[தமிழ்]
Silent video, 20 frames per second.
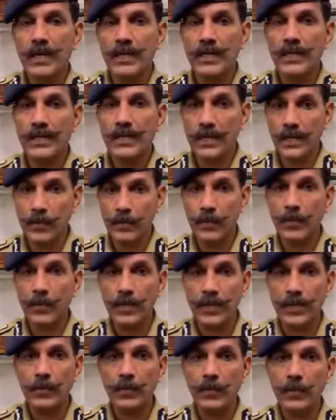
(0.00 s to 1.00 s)
நீங்கள் இப்போ
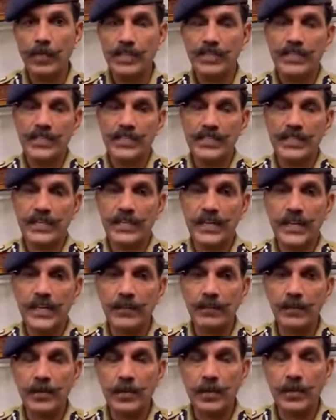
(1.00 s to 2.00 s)
உடனே போலீஸ் ஸ்டேஷனுக்கு
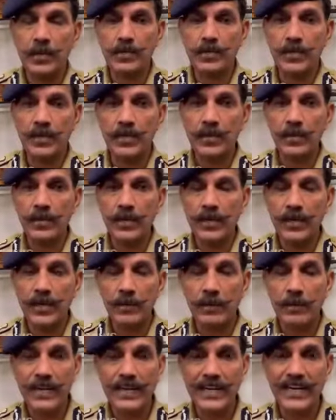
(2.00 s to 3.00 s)
கனெக்ட் பண்ணுறோன்னு சொல்லி ஒரு
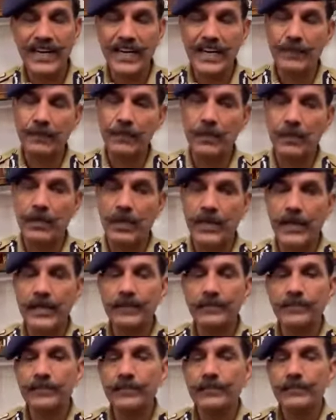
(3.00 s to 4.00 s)
நம்பருக்கு கனெக்ட் பண்ணுவாங்க
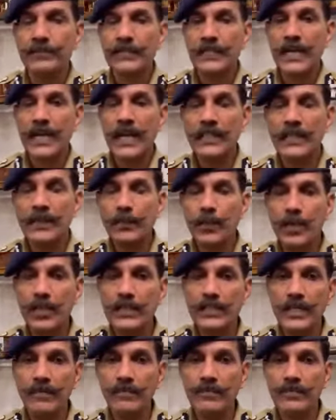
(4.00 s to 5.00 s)
அந்த
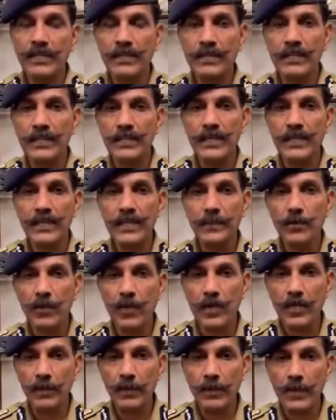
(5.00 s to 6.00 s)
போலீஸ் ஆஃபீஸர் வந்து
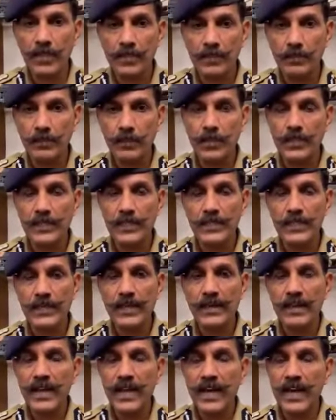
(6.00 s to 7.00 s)
உங்கள்கிட்ட பேசும்போது
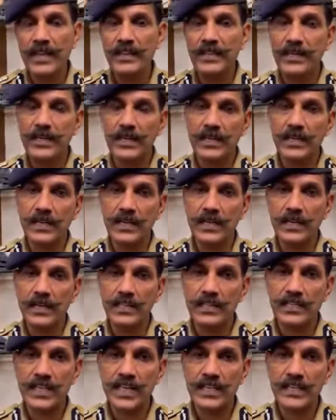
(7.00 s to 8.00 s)
அந்த
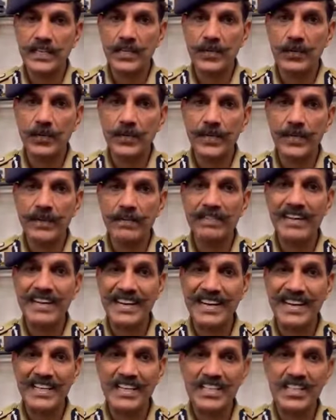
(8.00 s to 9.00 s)
ஸ்டேஷனுடைய
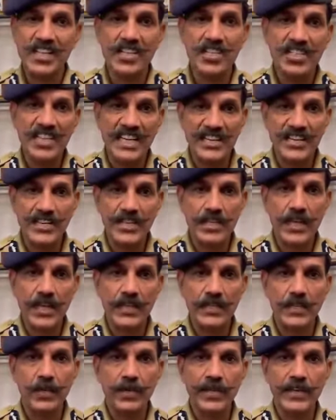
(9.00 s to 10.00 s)
வயர்லெஸ் செட்
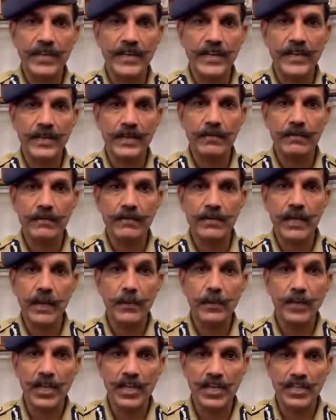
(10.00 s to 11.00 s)
அதனுடைய
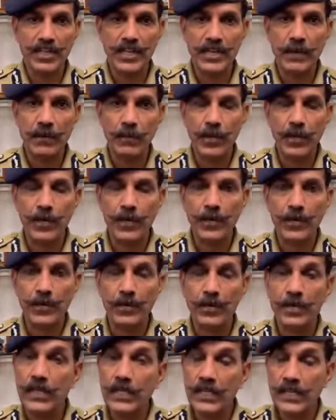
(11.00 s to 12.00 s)
கம்யூனிகேஷன்லாம்
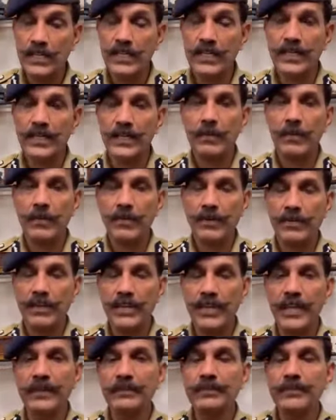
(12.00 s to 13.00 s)
இருக்கோம் நீங்கள் நம்பிடுவீங்க